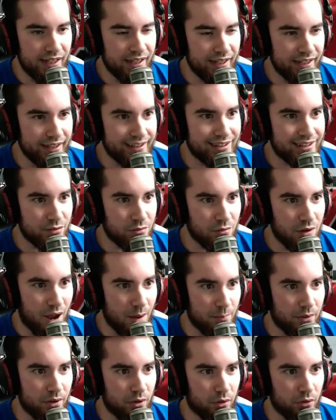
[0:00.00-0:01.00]
ist
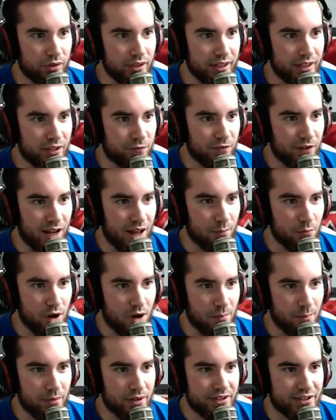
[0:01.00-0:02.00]
Rumble und ich will am
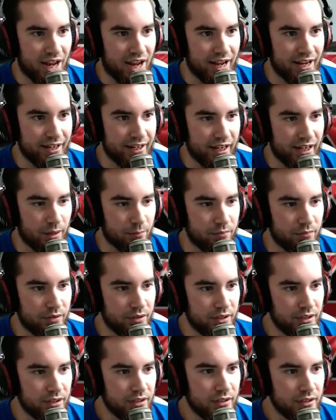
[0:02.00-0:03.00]
Rumble teilnehmen.
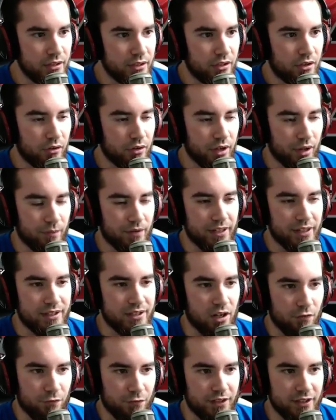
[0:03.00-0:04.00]
Und dann will es
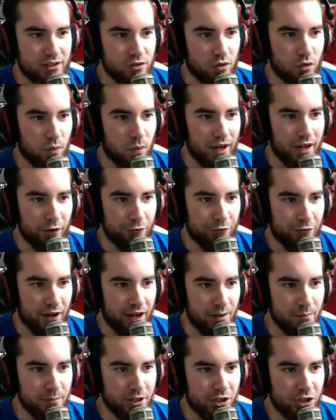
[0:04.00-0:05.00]
hoffentlich so
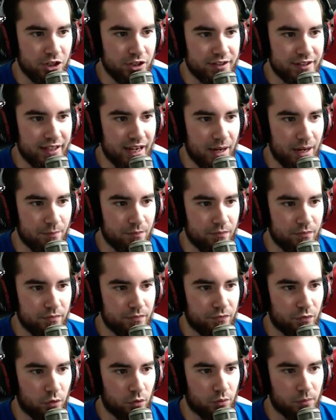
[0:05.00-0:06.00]
Qualifier-Matches geben,
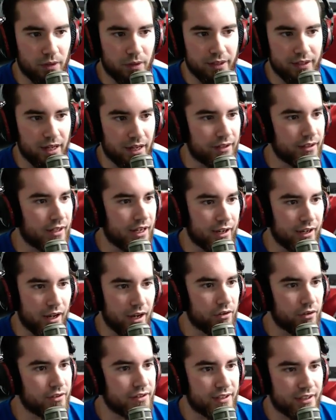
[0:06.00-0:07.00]
wo man dann, keine
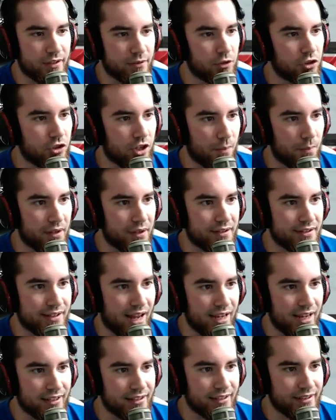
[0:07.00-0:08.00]
Ahnung, sich Startplatz
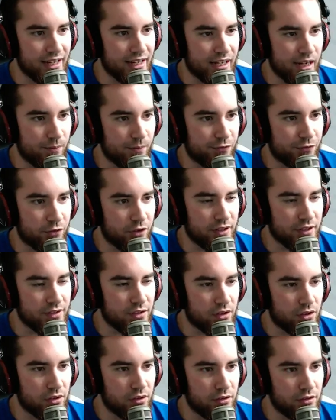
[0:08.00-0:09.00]
30 erkämpft oder
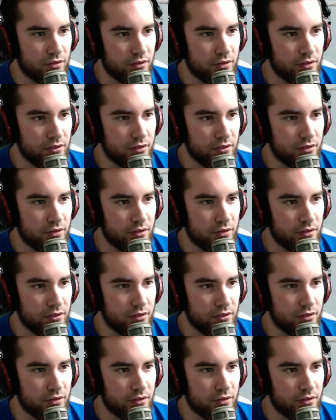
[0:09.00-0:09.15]
so.